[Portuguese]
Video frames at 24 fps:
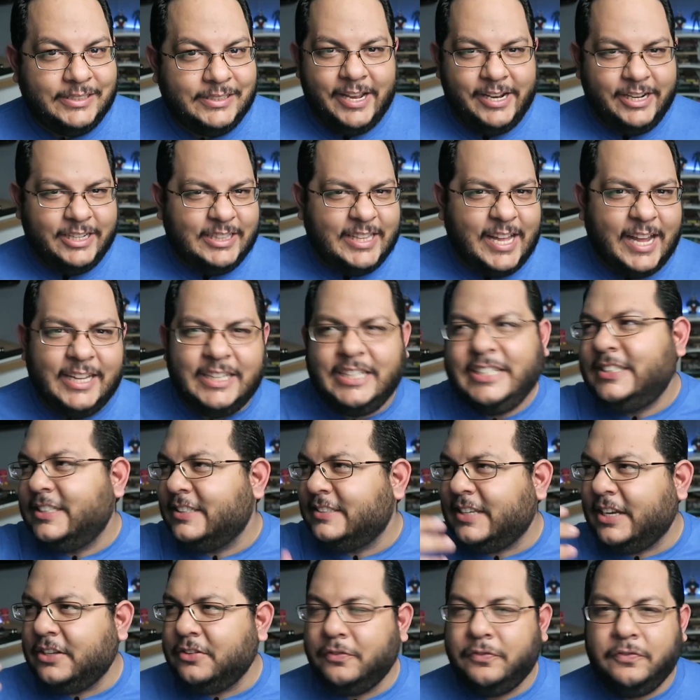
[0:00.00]
Aquele guitarrista
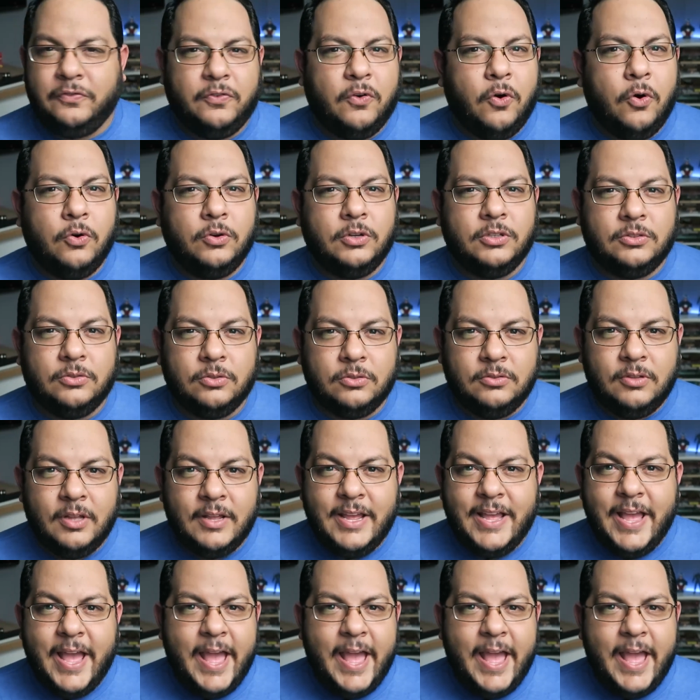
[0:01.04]
saindo fogo e tudo.